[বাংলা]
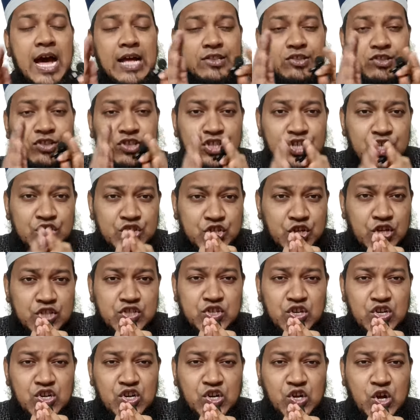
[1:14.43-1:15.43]
আত্মীয়
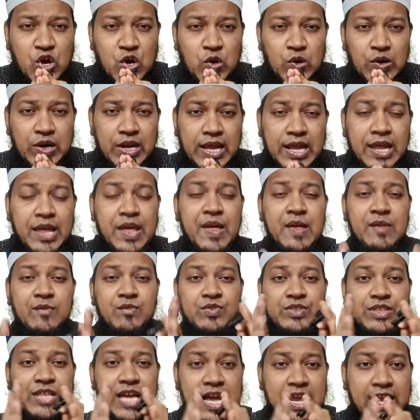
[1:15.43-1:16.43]
স্বজন করলে
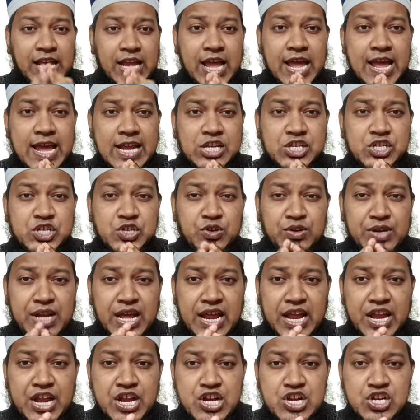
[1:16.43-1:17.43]
দেখে
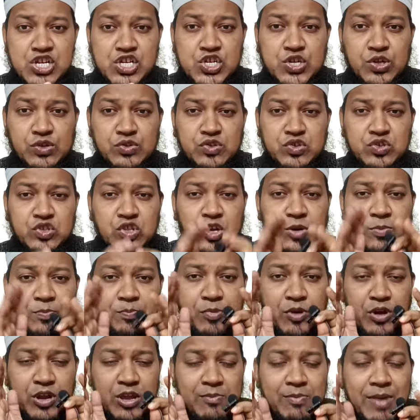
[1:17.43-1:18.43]
শুনে সুন্দর
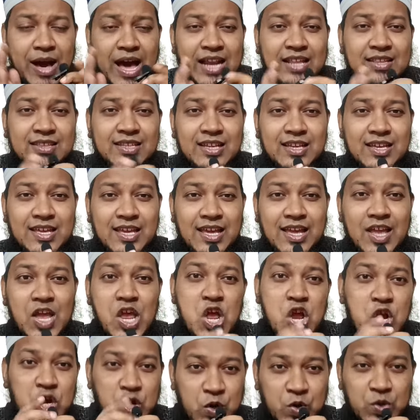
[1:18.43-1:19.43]
পরিবার দেখে
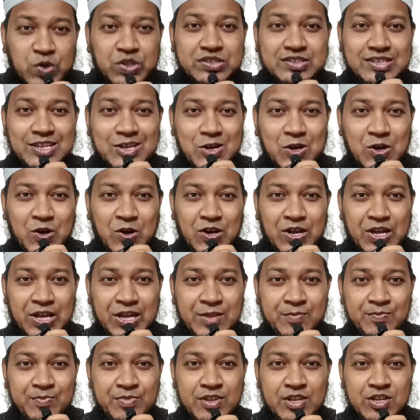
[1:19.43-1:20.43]
করতে হয়
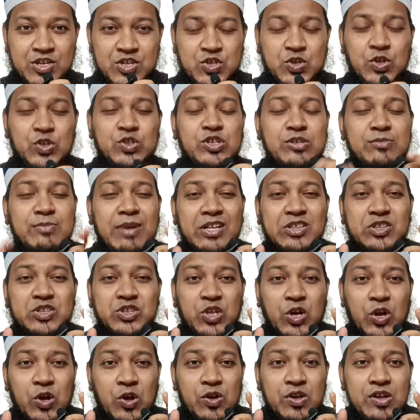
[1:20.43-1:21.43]

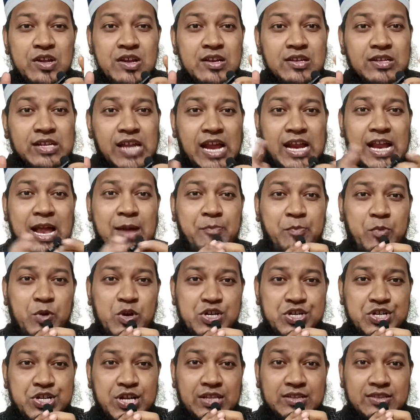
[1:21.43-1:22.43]
শুধুমাত্র টাকা
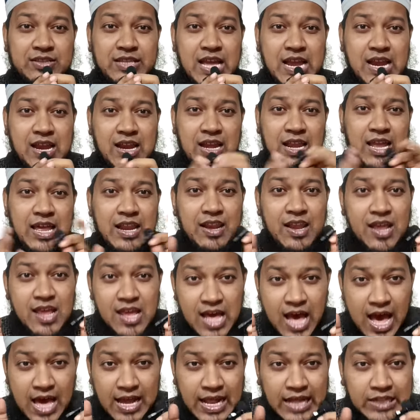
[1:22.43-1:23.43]
পয়সা দেখলেন
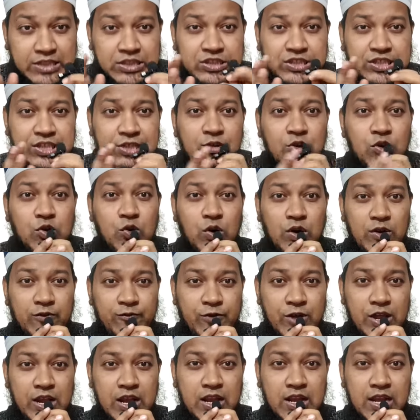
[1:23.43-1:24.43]
আর আত্মীয় করে
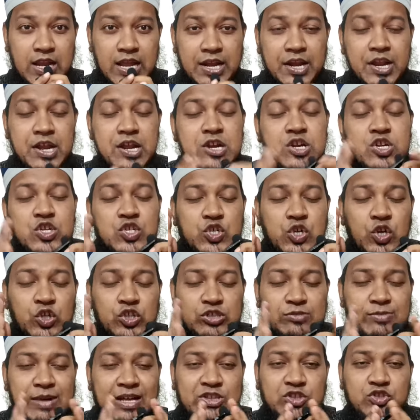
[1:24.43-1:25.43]
ফেললেন
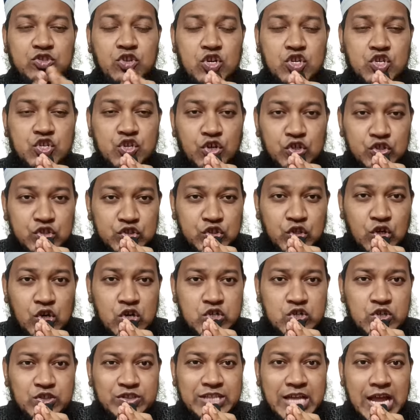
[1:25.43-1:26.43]
শুধুমাত্র
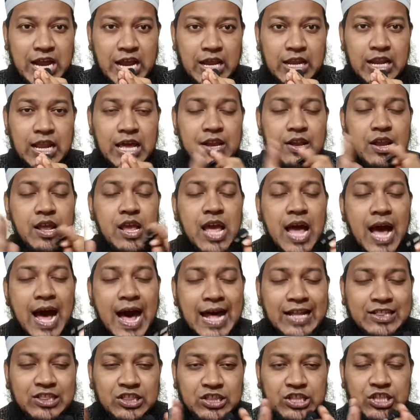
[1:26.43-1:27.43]
সৌন্দর্য দেখলেন
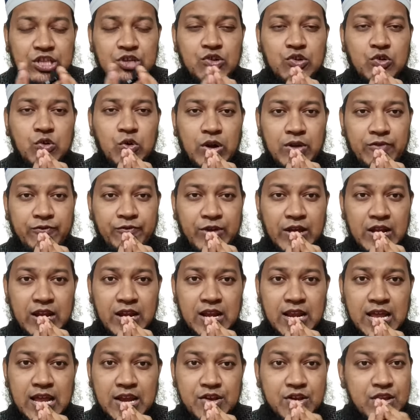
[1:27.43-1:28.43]
আত্মীয় করে
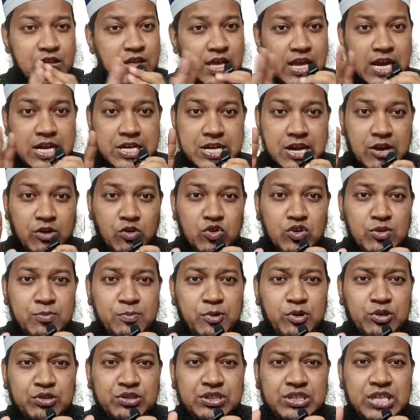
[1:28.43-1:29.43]
ফেললেন এটা কোনো
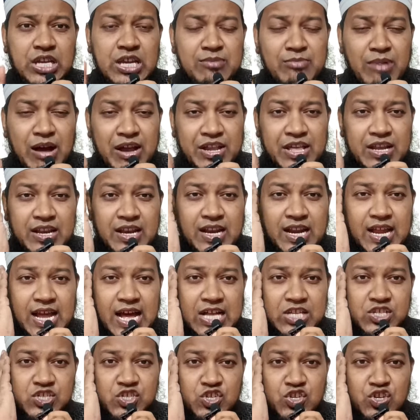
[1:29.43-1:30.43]
বুদ্ধিমানের
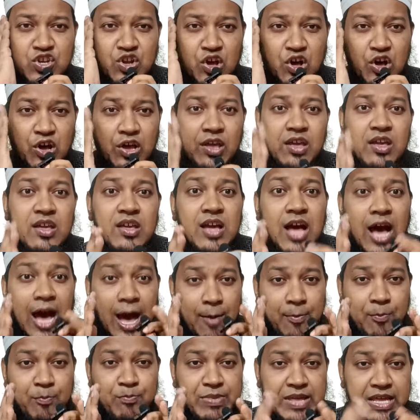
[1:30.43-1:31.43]
কাজ নয়
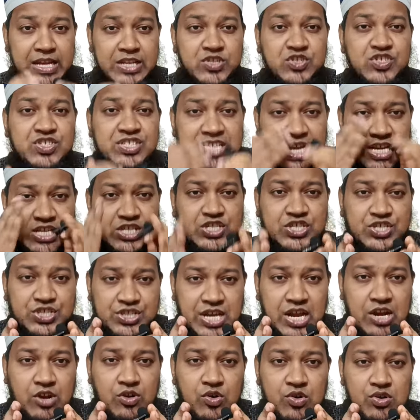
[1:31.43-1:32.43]
আপনার
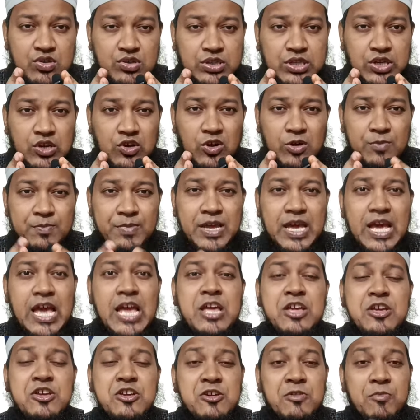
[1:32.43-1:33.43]
চেষ্টা করতে হবে
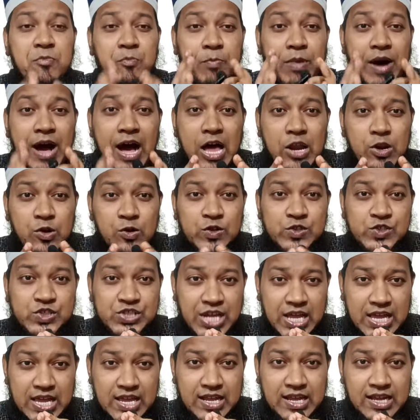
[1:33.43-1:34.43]
ভালো
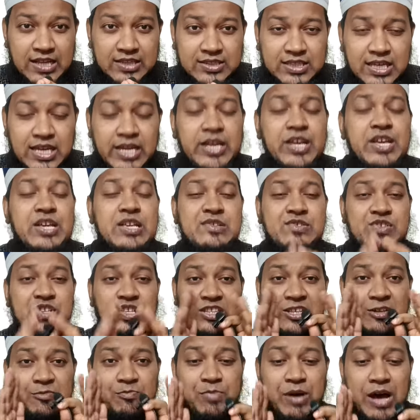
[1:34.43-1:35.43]
জায়গাতে
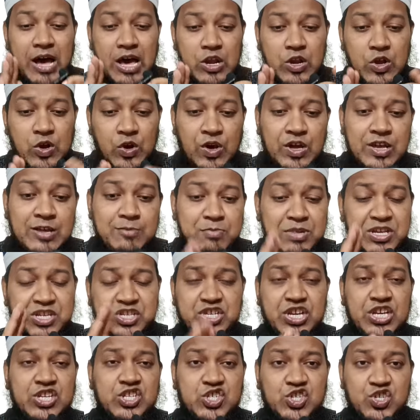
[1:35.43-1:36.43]
যাতে ভালো হয়
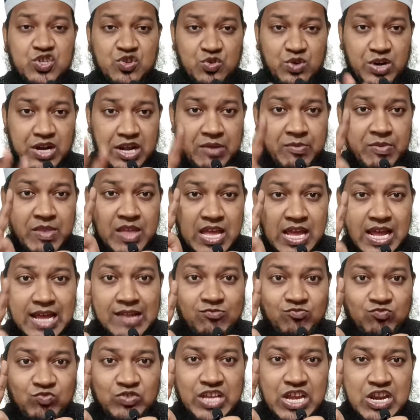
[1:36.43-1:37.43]
বিশেষ করে এ
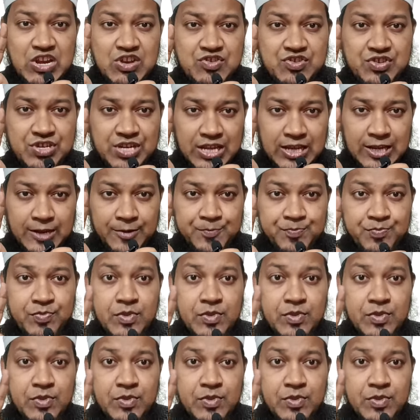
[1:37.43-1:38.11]
তিনটি